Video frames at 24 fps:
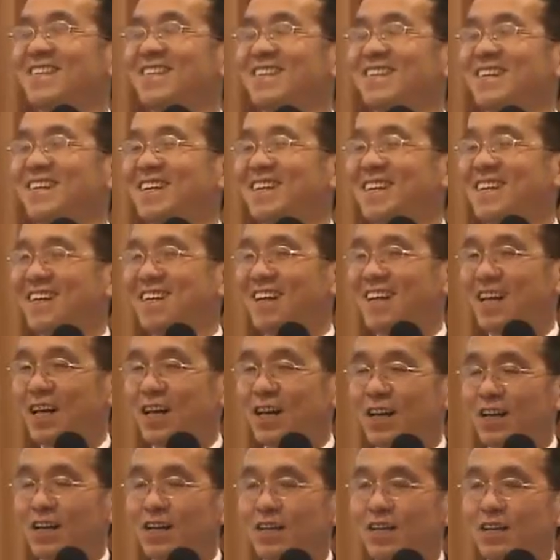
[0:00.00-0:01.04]

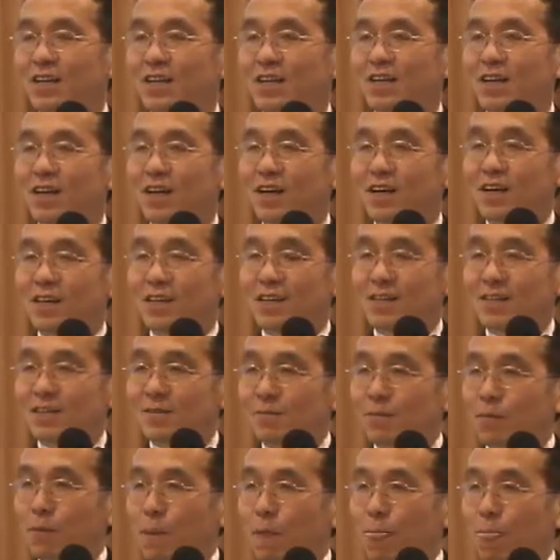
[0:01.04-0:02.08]

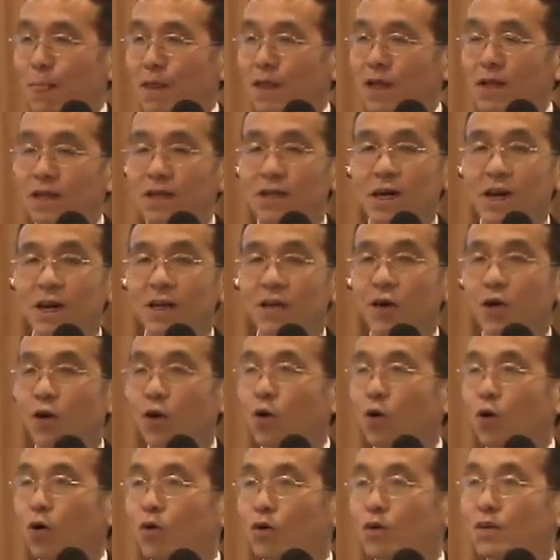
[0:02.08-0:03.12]
还有
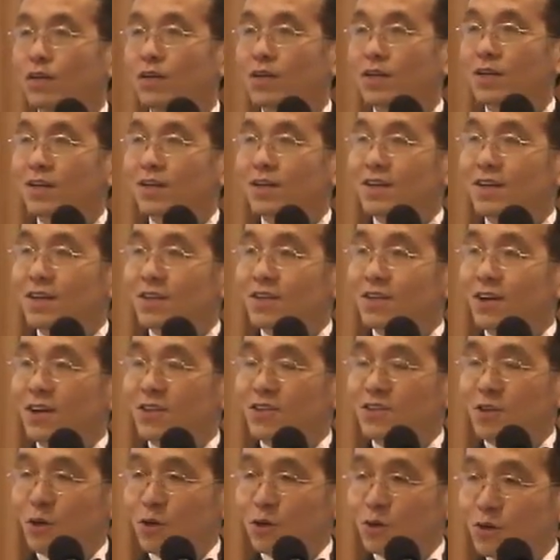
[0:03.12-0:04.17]

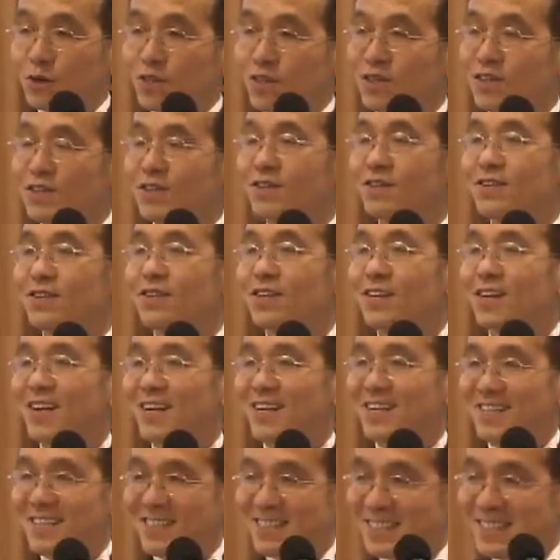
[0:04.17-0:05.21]
杨晓军
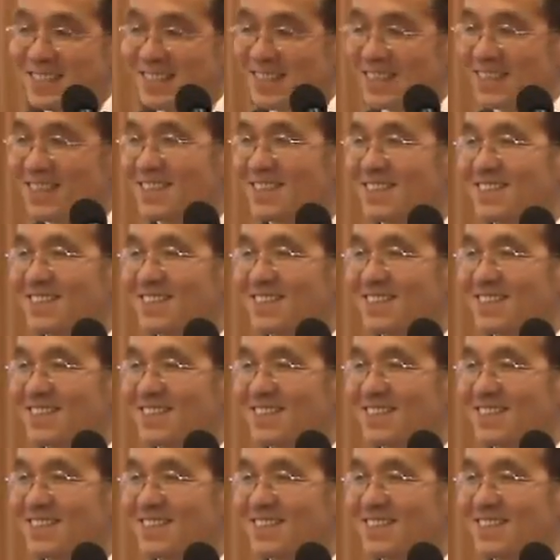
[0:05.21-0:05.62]
领事，